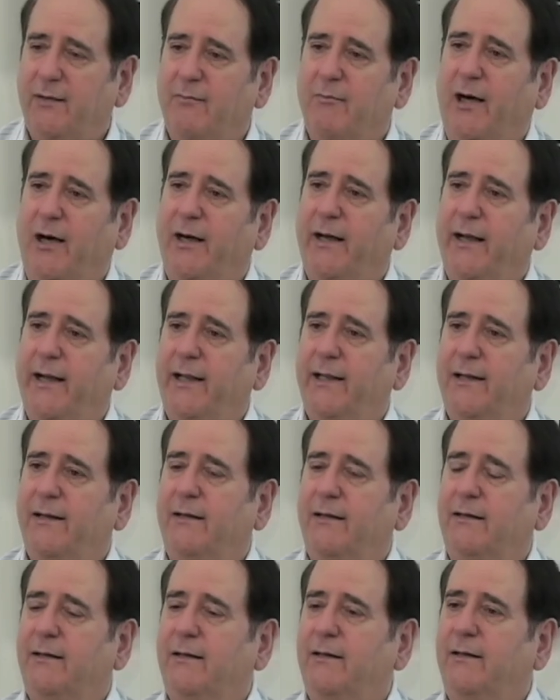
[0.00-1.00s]
воля —
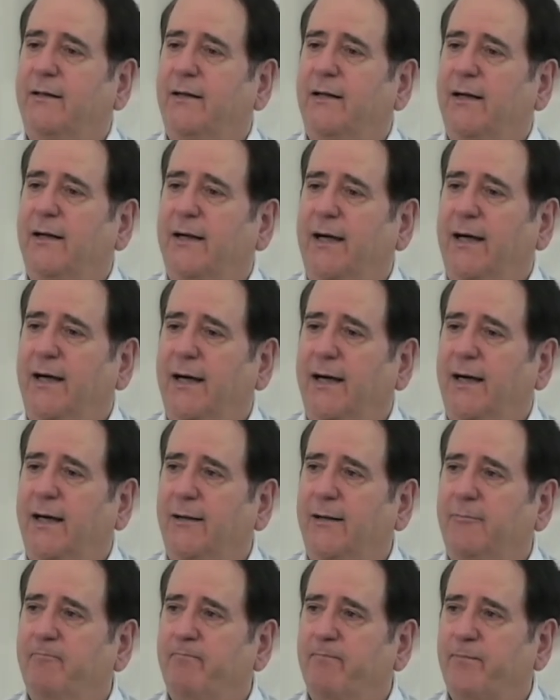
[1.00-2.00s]
это следствие um,
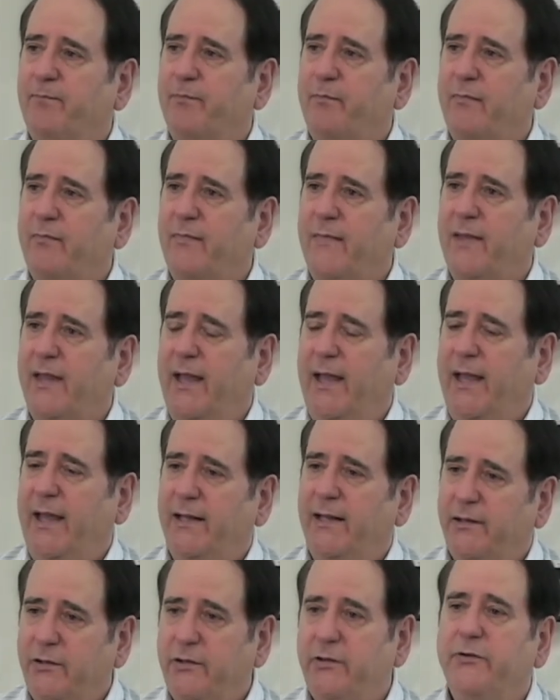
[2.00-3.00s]
наличия ума
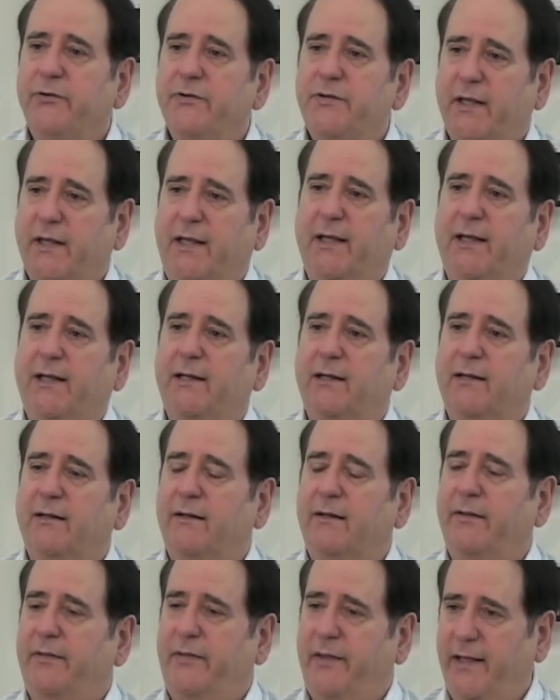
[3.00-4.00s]
и
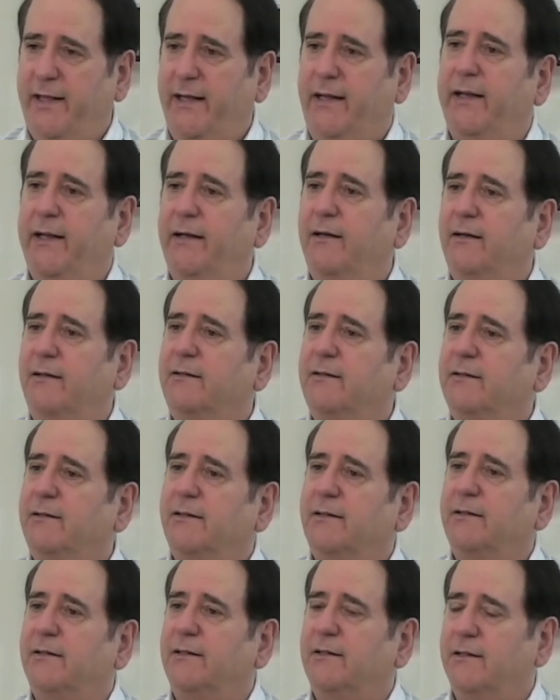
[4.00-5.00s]
использования его —